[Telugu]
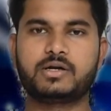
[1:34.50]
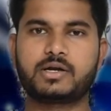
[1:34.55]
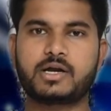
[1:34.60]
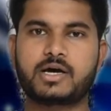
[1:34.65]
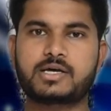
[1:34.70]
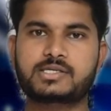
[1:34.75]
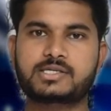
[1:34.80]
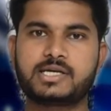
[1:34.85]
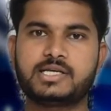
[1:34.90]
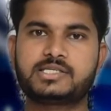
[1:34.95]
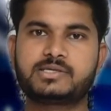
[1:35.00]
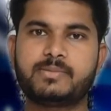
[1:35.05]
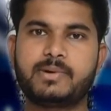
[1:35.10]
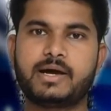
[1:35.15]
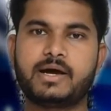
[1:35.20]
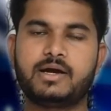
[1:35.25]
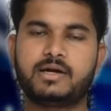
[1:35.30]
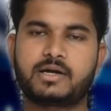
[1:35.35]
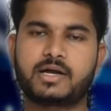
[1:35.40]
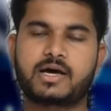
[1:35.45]
టాస్ గెలిచి
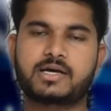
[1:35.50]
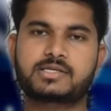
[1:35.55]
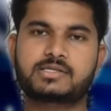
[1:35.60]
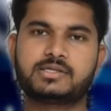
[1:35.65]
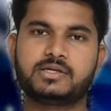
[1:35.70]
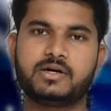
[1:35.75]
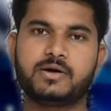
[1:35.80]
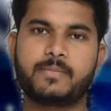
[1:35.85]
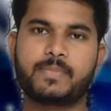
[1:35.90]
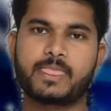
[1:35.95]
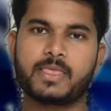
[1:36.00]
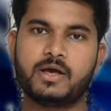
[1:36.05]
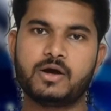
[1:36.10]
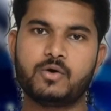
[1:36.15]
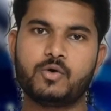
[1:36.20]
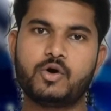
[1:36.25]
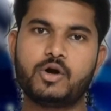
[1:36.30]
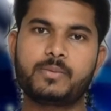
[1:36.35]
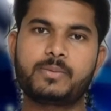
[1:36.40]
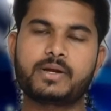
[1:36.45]
టాస్
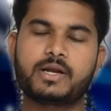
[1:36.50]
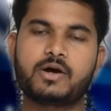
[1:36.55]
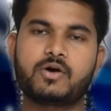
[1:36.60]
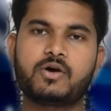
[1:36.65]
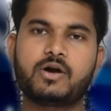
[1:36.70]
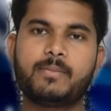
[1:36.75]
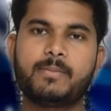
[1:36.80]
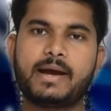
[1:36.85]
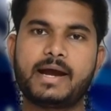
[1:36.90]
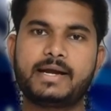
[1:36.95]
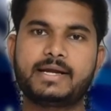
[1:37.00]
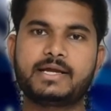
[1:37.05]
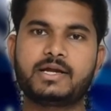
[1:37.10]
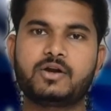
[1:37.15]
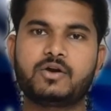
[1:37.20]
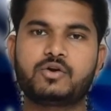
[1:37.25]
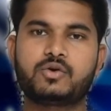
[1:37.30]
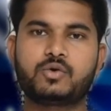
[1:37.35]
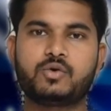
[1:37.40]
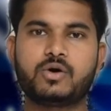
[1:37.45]
ఓడిపినా కూడా
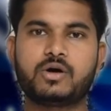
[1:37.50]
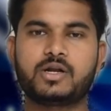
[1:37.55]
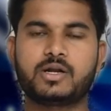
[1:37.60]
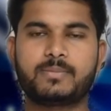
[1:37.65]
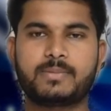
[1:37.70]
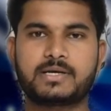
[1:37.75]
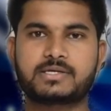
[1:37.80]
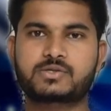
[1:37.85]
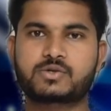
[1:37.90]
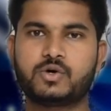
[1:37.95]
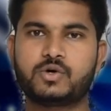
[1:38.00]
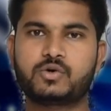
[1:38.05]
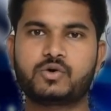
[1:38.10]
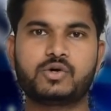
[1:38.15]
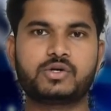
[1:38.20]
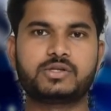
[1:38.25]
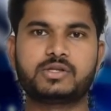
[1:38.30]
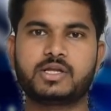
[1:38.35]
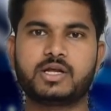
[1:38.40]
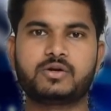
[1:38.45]
బ్యాటింగ్ లో టూ హండ్రెడ్ ప్లస్ స్కోర్
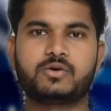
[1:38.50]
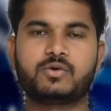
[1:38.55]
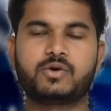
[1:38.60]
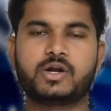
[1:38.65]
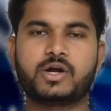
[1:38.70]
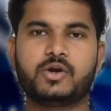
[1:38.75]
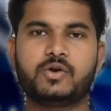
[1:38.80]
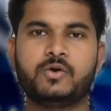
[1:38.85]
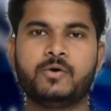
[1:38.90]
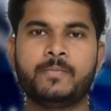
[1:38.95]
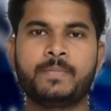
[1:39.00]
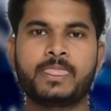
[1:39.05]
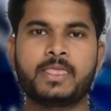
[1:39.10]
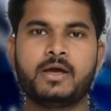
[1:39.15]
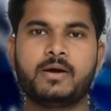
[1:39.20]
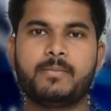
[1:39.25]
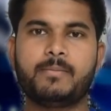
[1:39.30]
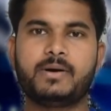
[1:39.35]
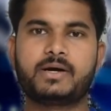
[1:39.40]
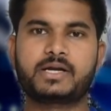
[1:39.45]
కొడుతుంది అనుకున్నాను
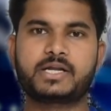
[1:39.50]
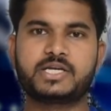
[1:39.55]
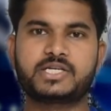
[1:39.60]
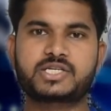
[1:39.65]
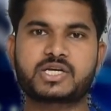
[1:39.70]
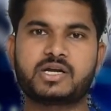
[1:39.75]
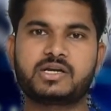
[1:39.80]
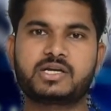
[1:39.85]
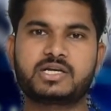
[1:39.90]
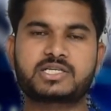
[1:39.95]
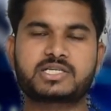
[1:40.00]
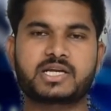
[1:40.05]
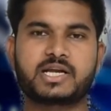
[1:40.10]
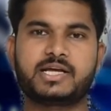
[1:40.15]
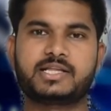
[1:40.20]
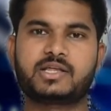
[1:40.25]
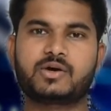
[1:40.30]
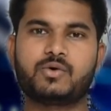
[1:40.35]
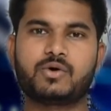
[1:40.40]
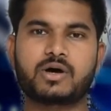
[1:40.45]
బట్ ఇషాన్ కిషన్
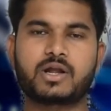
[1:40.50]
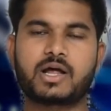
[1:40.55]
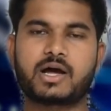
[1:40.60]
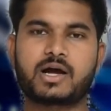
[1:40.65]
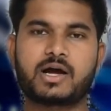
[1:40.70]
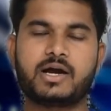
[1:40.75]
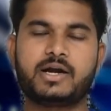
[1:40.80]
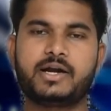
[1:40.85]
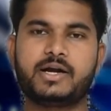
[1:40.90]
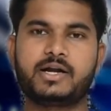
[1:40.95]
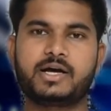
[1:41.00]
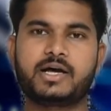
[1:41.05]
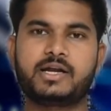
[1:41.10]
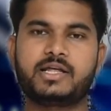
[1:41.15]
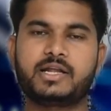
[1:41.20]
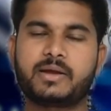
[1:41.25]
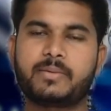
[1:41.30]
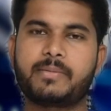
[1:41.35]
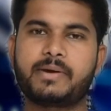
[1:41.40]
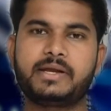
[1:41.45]
అయితే ఒకలాగా ఆడాడు
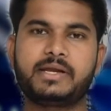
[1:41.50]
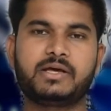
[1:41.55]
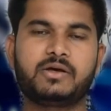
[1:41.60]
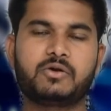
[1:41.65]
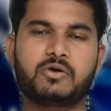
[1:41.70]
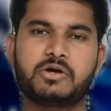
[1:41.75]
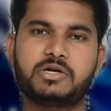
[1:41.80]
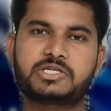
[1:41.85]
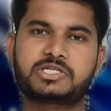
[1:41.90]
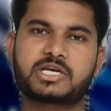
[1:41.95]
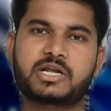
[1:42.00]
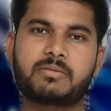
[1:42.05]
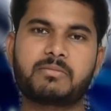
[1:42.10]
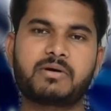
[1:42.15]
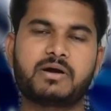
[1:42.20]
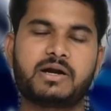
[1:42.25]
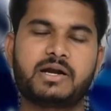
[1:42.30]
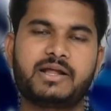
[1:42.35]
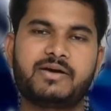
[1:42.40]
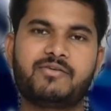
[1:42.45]
కానీ రిమైనింగ్ రోహిత్
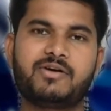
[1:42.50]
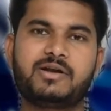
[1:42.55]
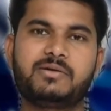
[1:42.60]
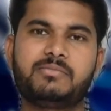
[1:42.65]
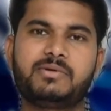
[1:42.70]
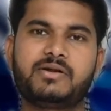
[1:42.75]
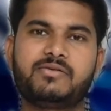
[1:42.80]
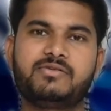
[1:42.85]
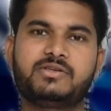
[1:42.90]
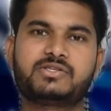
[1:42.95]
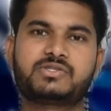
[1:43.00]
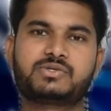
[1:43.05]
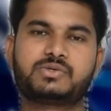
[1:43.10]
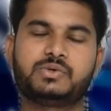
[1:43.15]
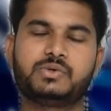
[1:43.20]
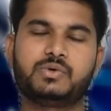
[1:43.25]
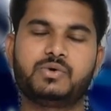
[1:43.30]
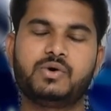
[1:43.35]
శర్మ డెవల్ బ్రెవిస్